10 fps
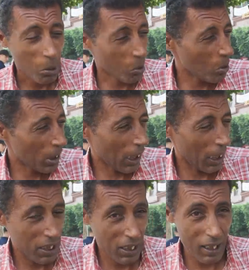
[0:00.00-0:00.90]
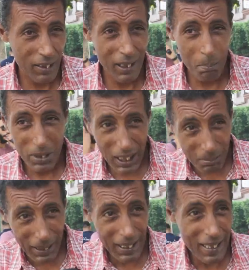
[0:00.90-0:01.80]
يخرجوا لك على شطر جنب شي
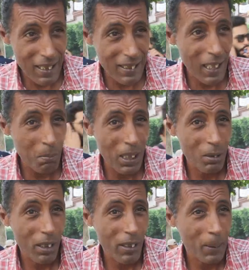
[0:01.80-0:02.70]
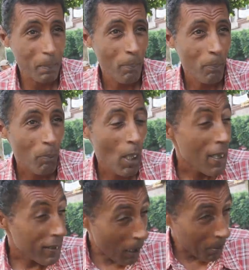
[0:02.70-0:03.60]
المقريس الجيبات وذيل
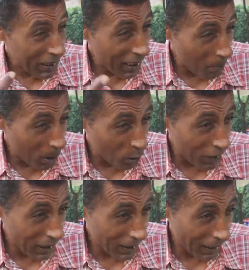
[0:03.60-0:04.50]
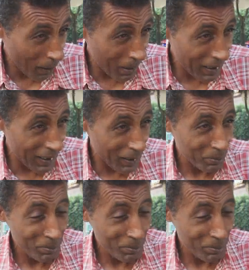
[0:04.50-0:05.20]
صامت صامت وفترت على بصلة